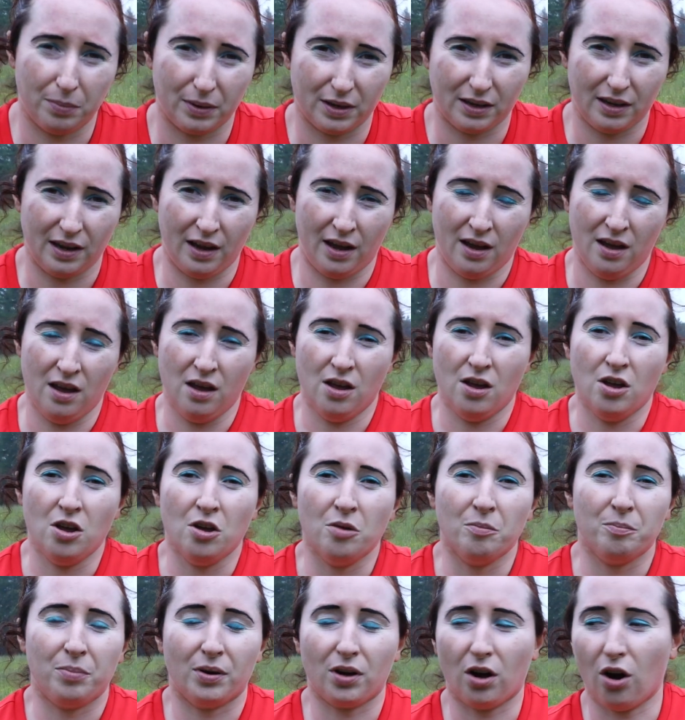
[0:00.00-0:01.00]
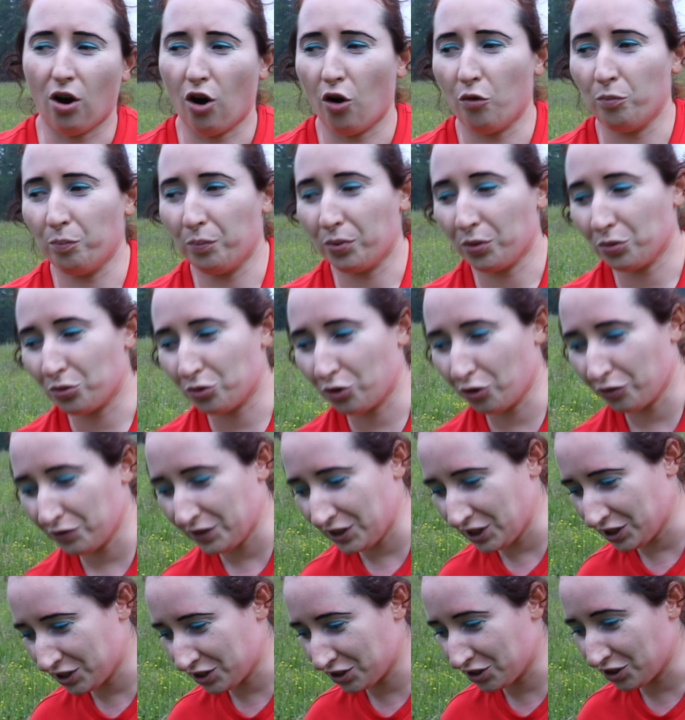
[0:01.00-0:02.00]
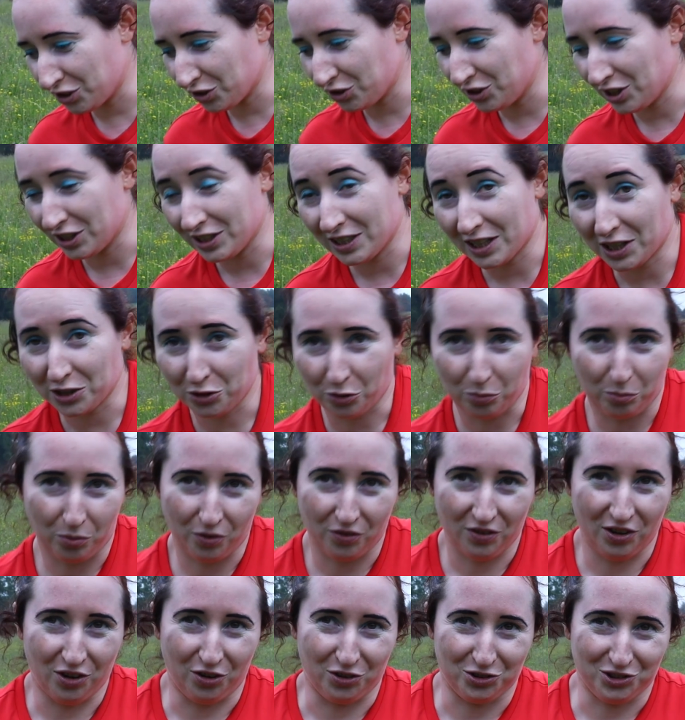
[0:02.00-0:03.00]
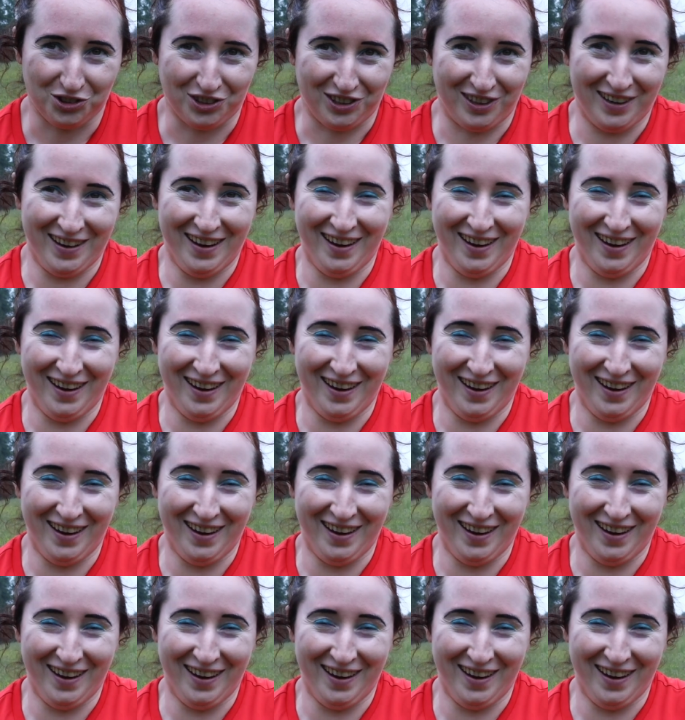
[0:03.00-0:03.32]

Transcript: perché però ho un brutto vizio di andare troppo veloce,